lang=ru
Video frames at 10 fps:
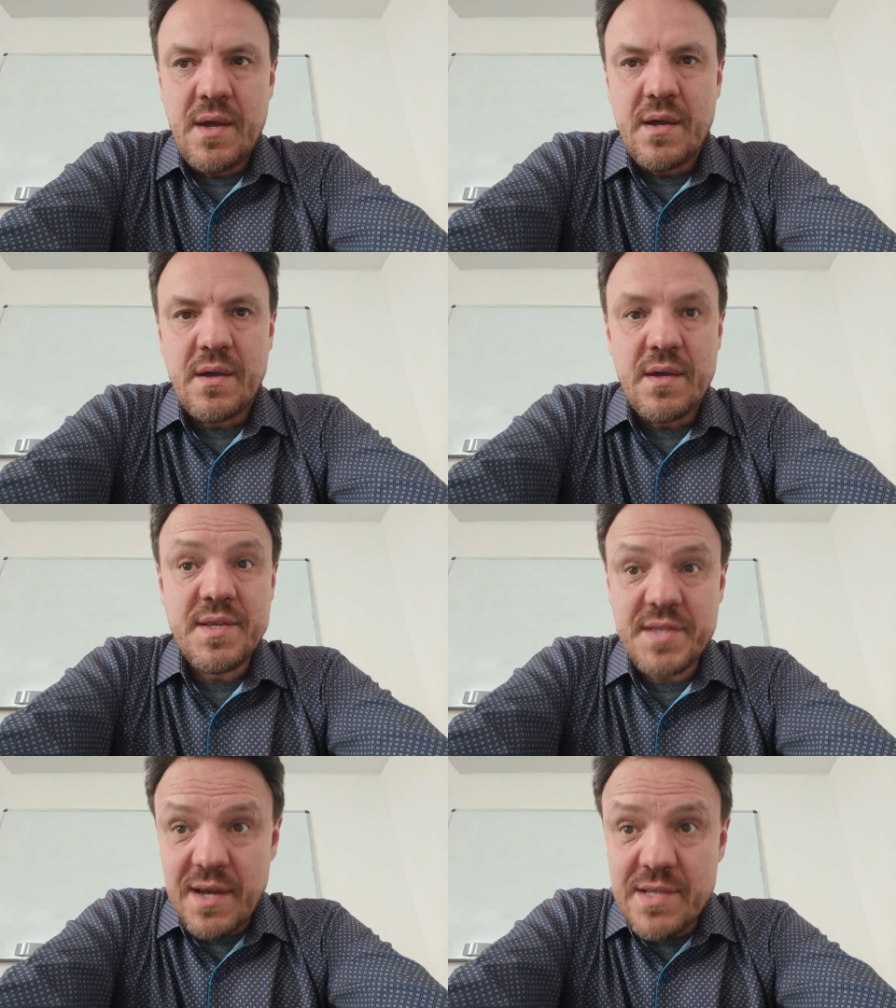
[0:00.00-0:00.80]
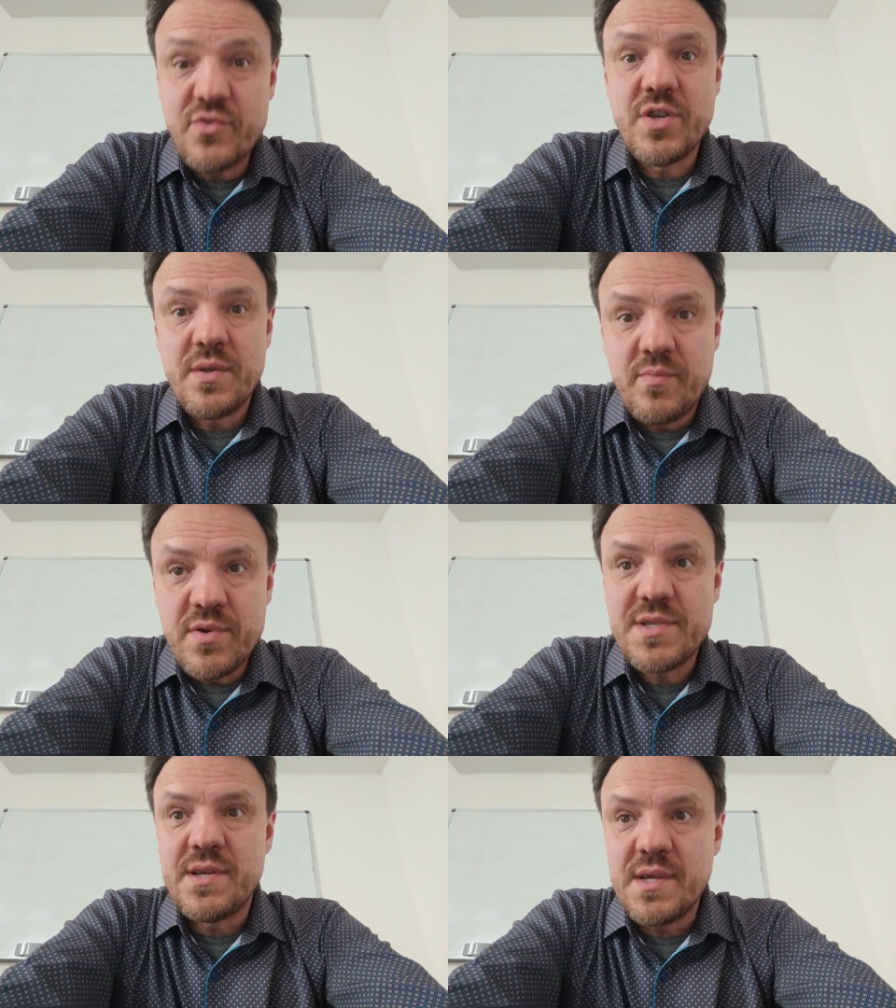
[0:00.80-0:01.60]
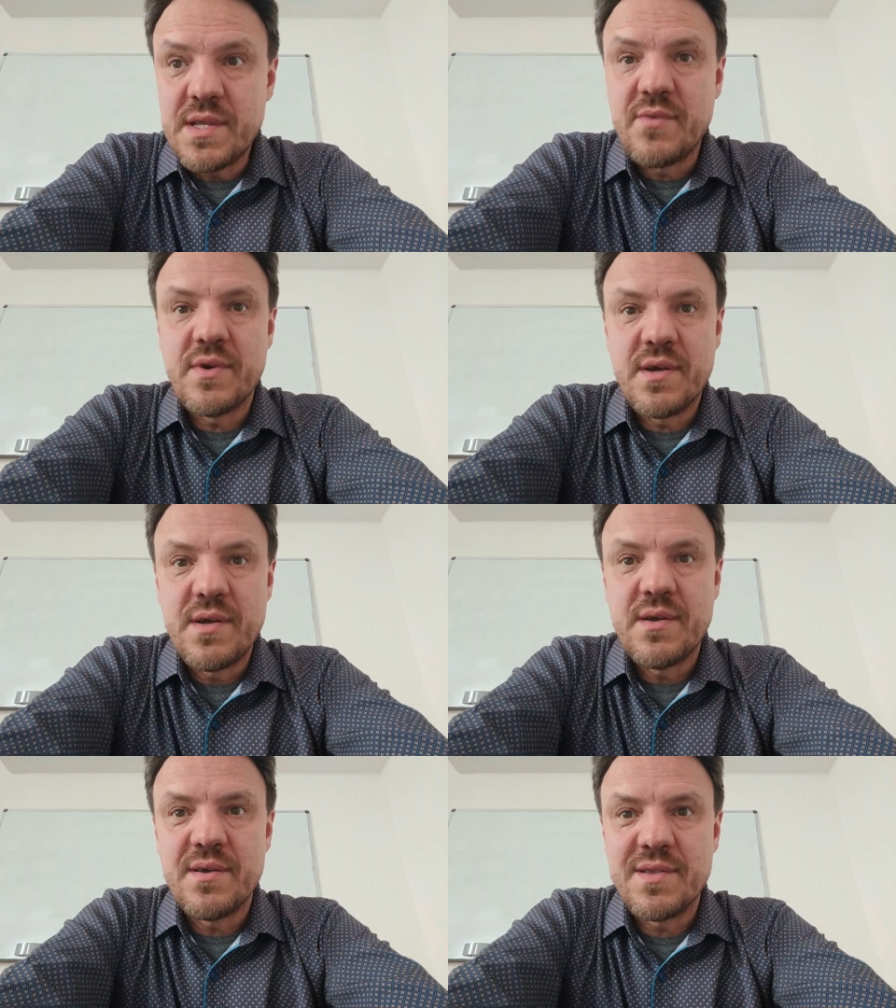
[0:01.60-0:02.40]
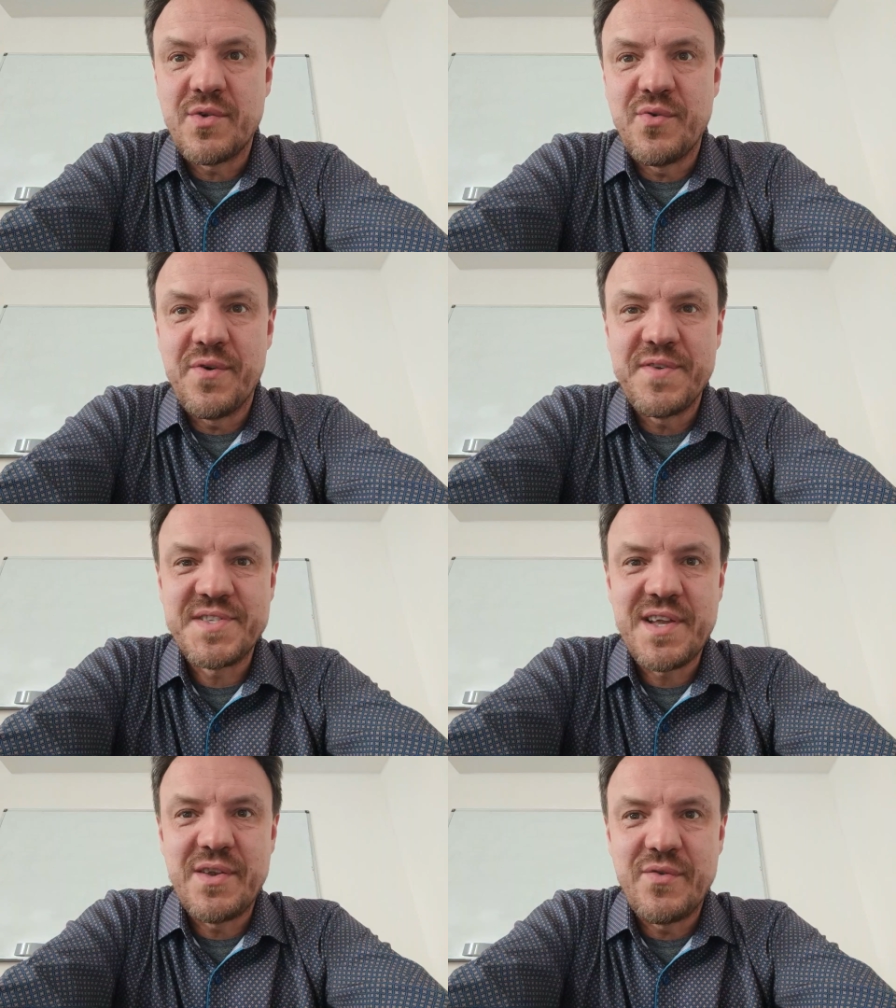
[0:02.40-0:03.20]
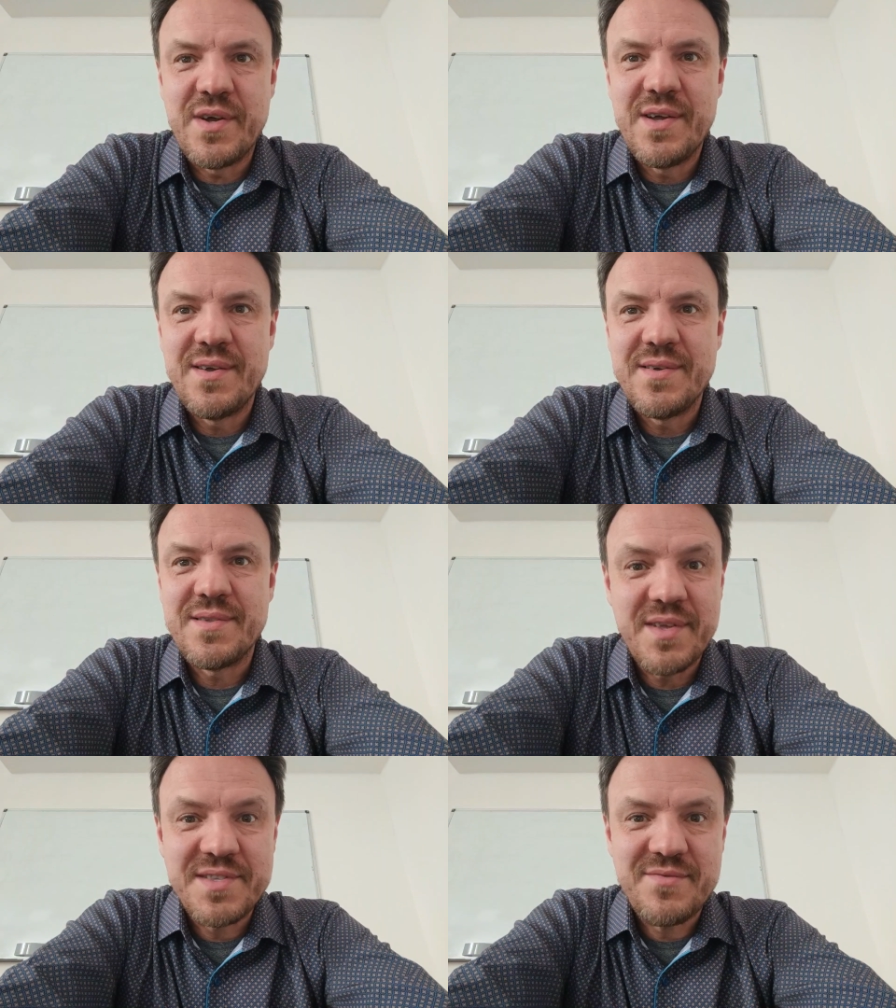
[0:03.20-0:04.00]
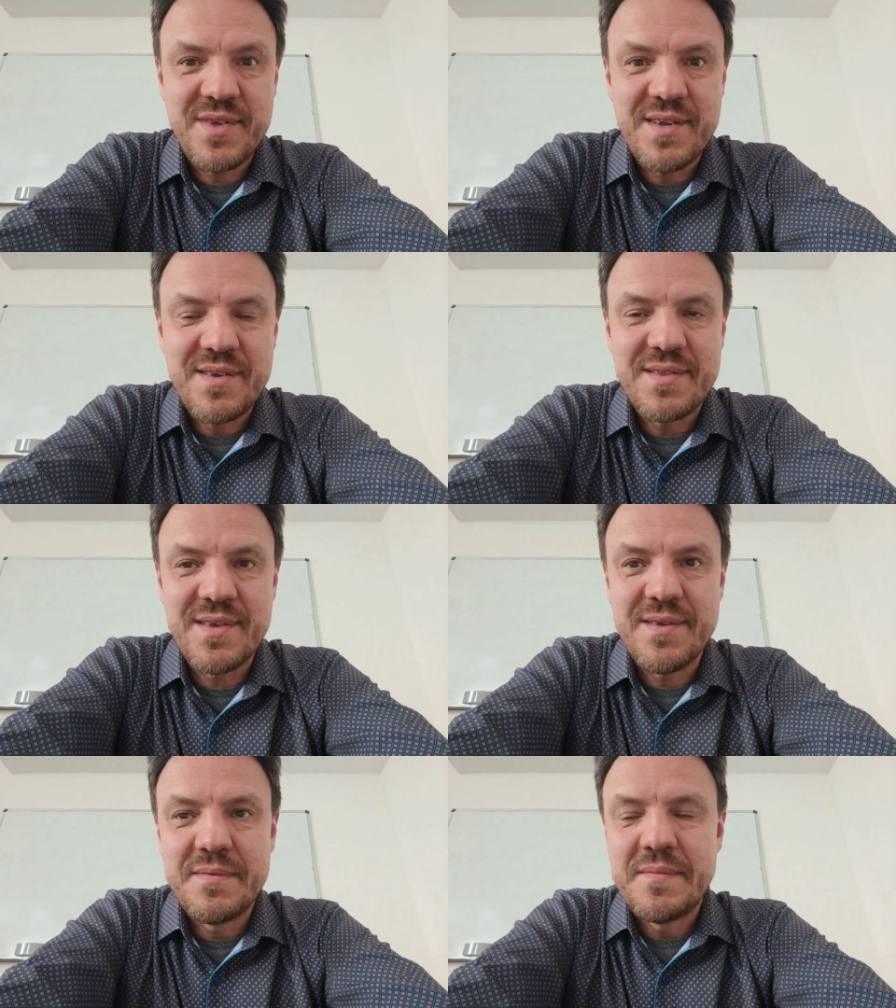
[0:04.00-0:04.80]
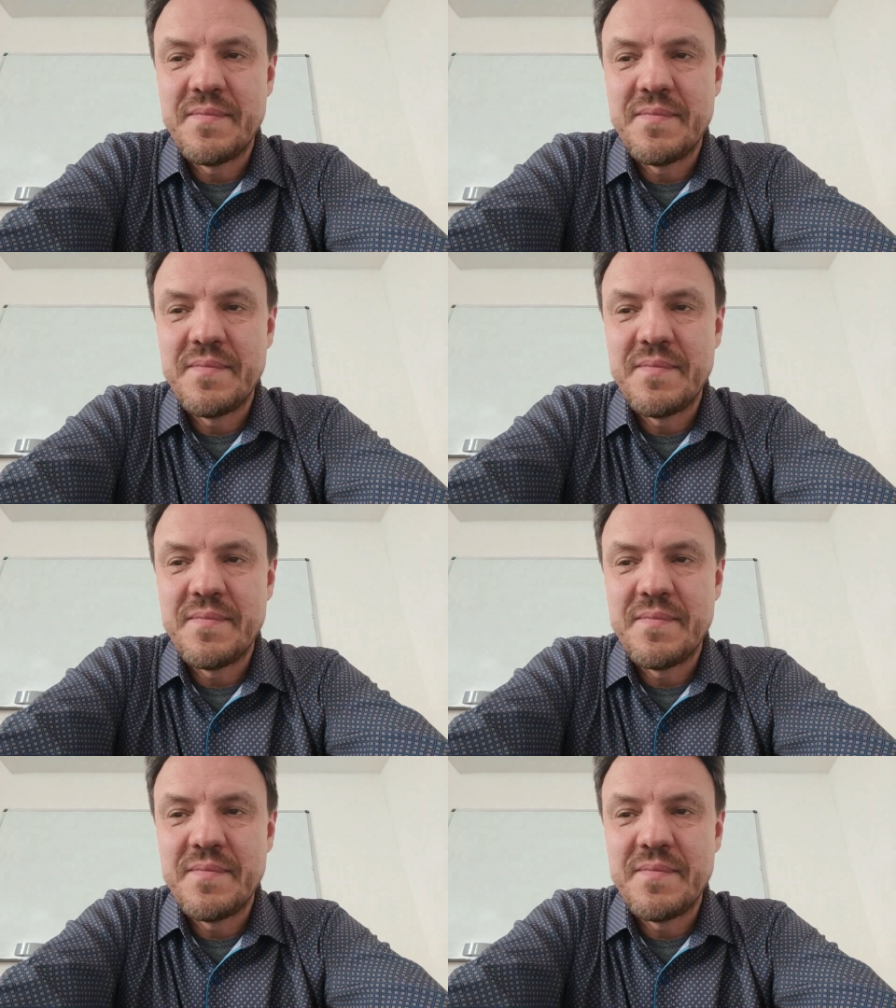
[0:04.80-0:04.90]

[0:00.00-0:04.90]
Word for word: Э, и сразу же после этого э, такого официального приветствия, да,